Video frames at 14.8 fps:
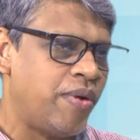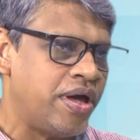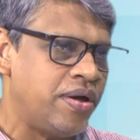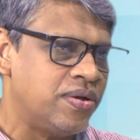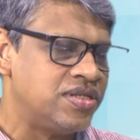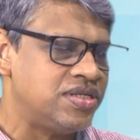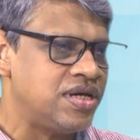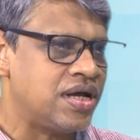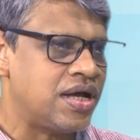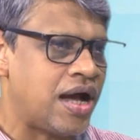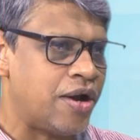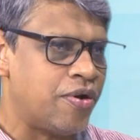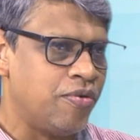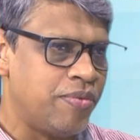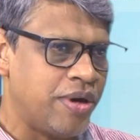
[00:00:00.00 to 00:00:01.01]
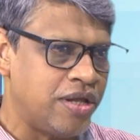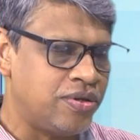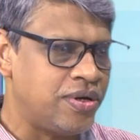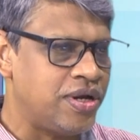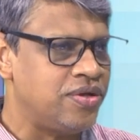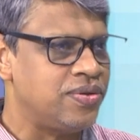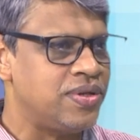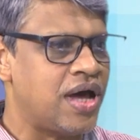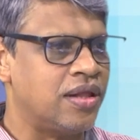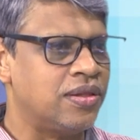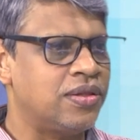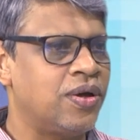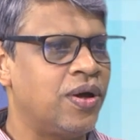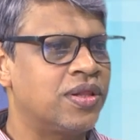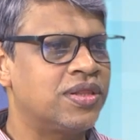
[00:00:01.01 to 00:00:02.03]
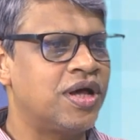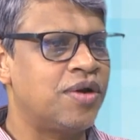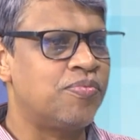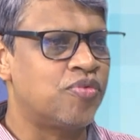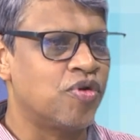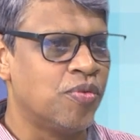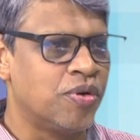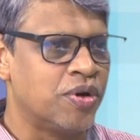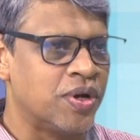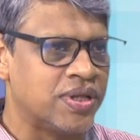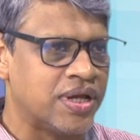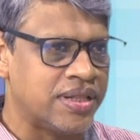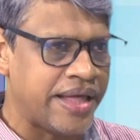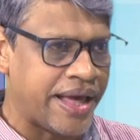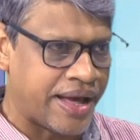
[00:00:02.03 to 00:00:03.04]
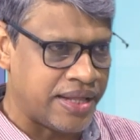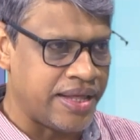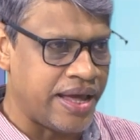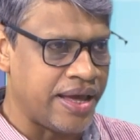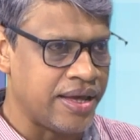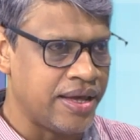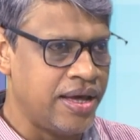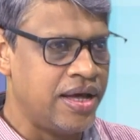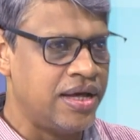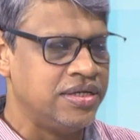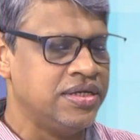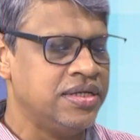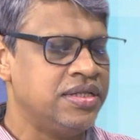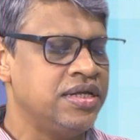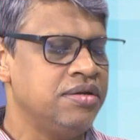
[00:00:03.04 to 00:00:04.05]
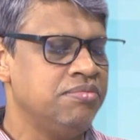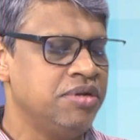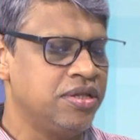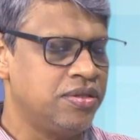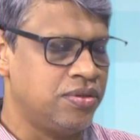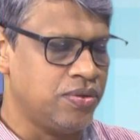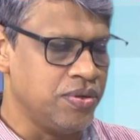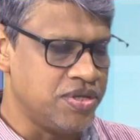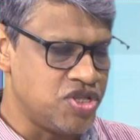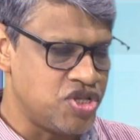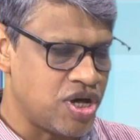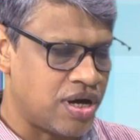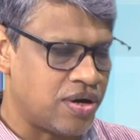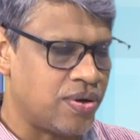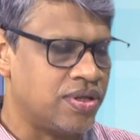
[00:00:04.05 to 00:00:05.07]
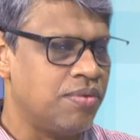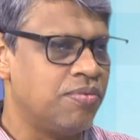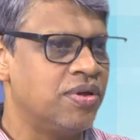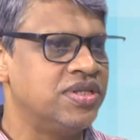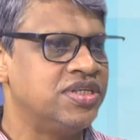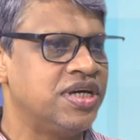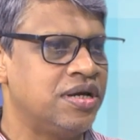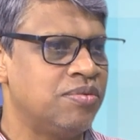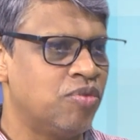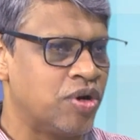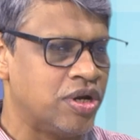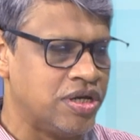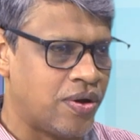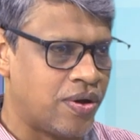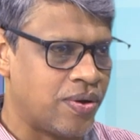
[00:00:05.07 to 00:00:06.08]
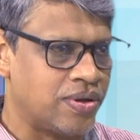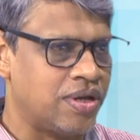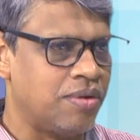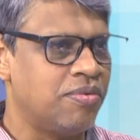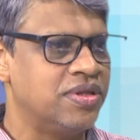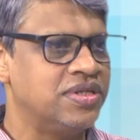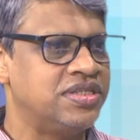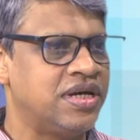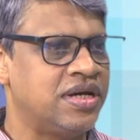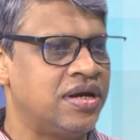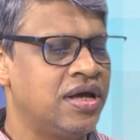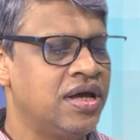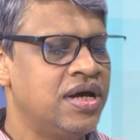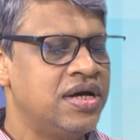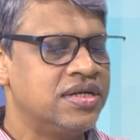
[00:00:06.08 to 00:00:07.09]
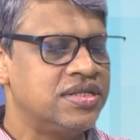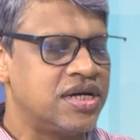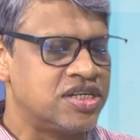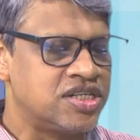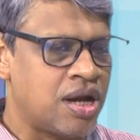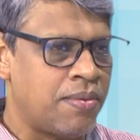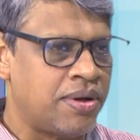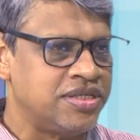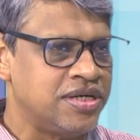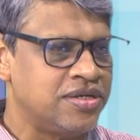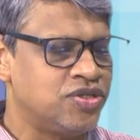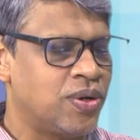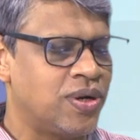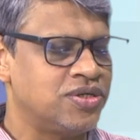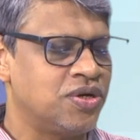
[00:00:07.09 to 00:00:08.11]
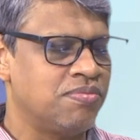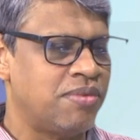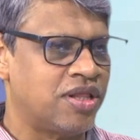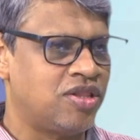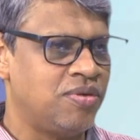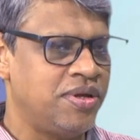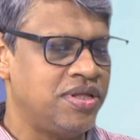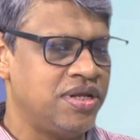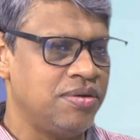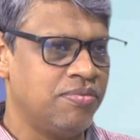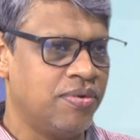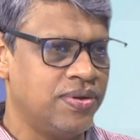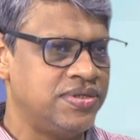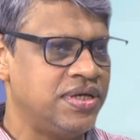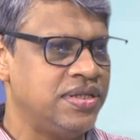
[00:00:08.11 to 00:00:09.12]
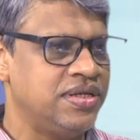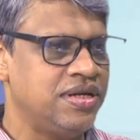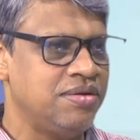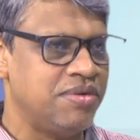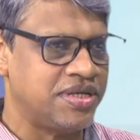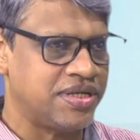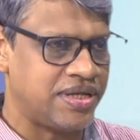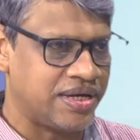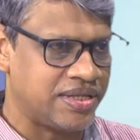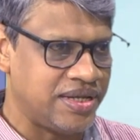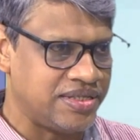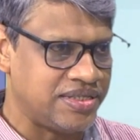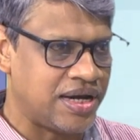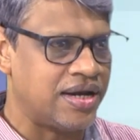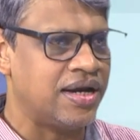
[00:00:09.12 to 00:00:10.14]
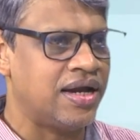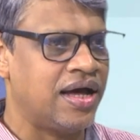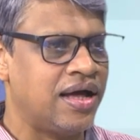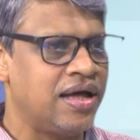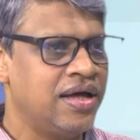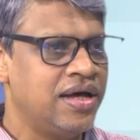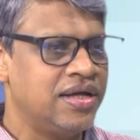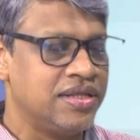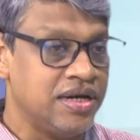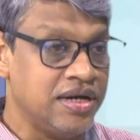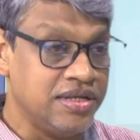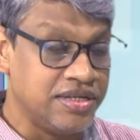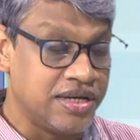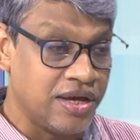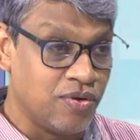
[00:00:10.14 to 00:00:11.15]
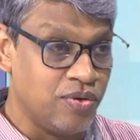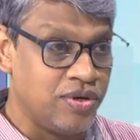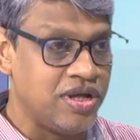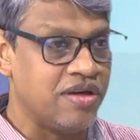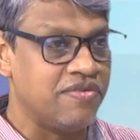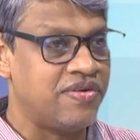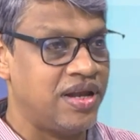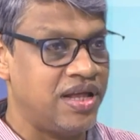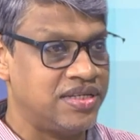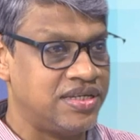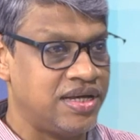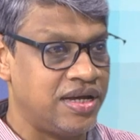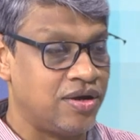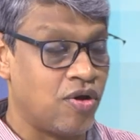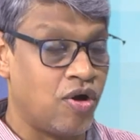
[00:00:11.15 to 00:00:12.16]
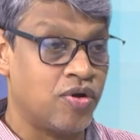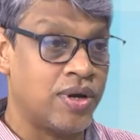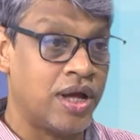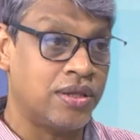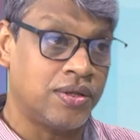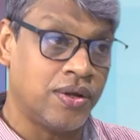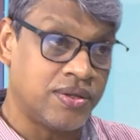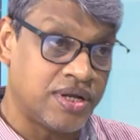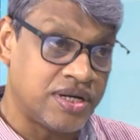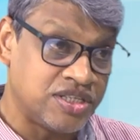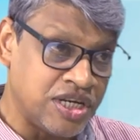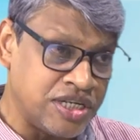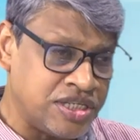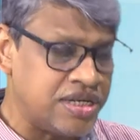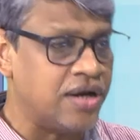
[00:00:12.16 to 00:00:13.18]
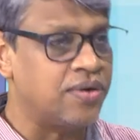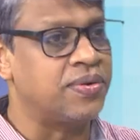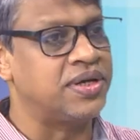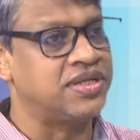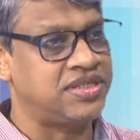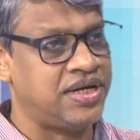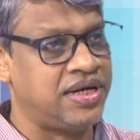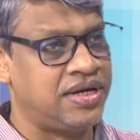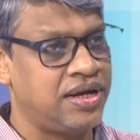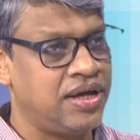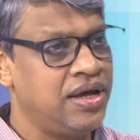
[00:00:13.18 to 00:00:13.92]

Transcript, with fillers: উপায় হচ্ছে কারো ভেতরে যদি আত্মহত্যার প্রবণতা দেখা দেয় যদি তিনি মৃত্যু ইচ্ছার কথা বলছেন মরে যাওয়ার কথা বলছেন তার সামাজিক যোগাযোগ মাধ্যমে তিনি বলছেন তিনি বেঁচে থাকতে চান না তিনি নিজেকে গুটিয়ে ফেলেছেন কখনো আত্মহত্যার চেষ্টা করেছেন